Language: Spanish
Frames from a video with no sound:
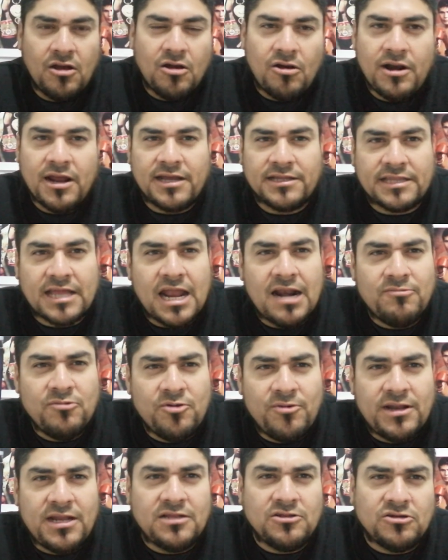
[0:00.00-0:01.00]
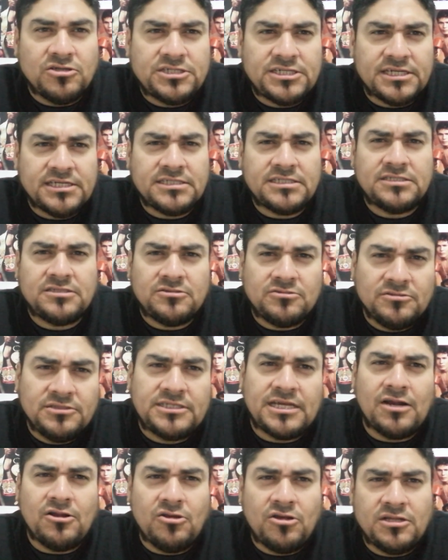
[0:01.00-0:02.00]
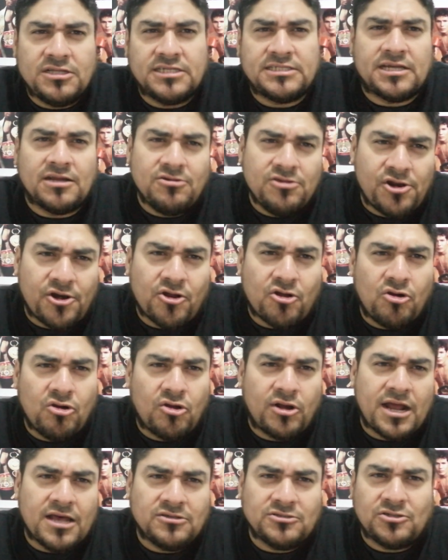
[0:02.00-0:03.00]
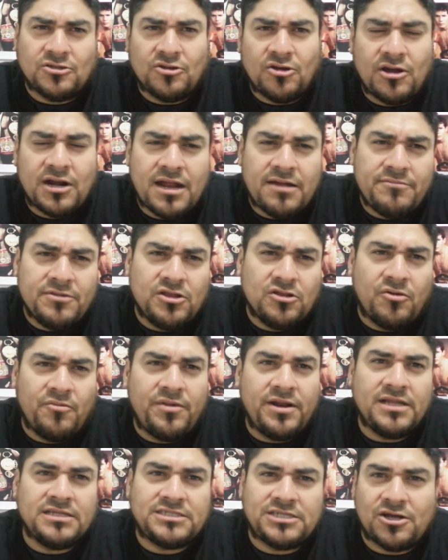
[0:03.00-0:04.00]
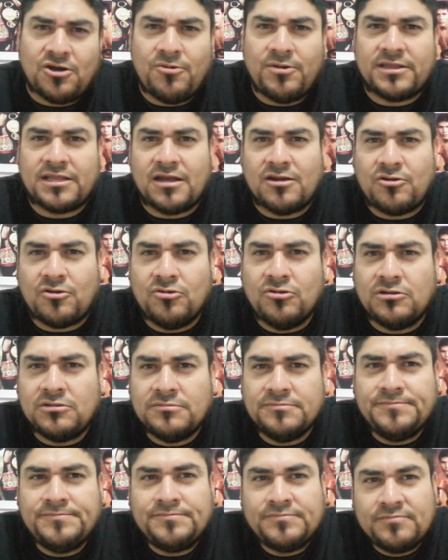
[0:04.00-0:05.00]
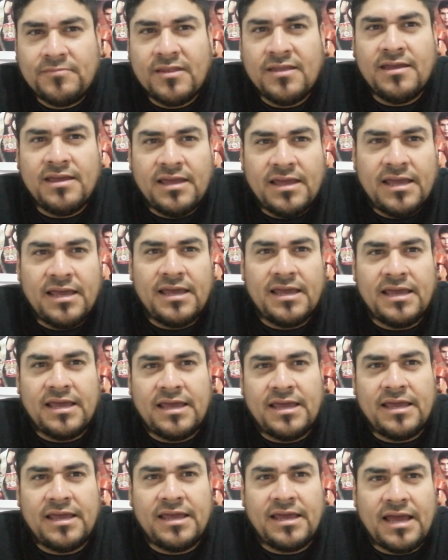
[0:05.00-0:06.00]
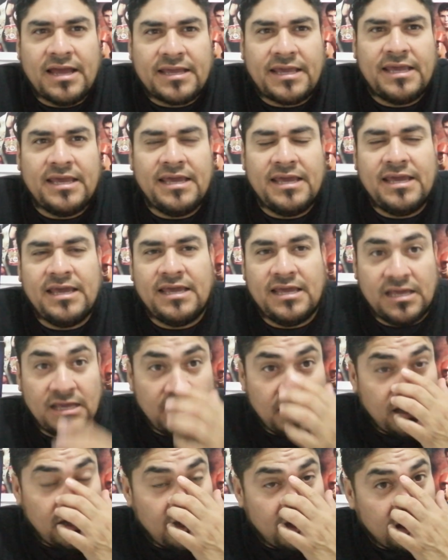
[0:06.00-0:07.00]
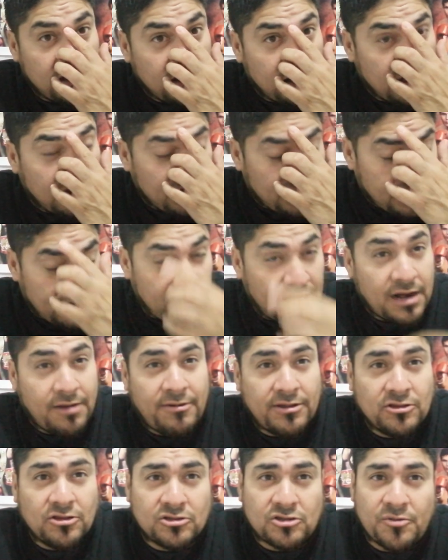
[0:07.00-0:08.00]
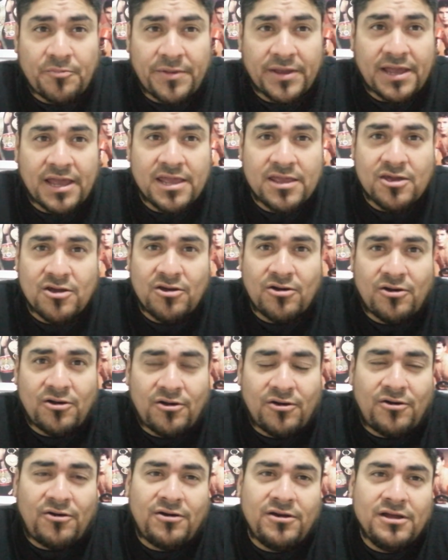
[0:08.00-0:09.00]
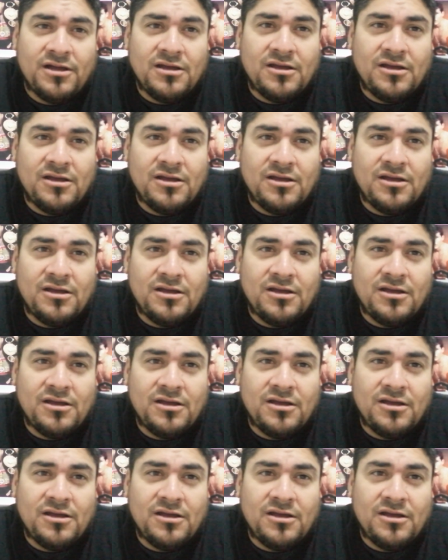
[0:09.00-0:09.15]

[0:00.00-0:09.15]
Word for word: Hola, ¿qué tal? Muy buenas noches. Un saludo desde San Luis Río Colorado, Sonora. Mi nombre es Checo Betancourt. Eh, aquí grabando otro pequeño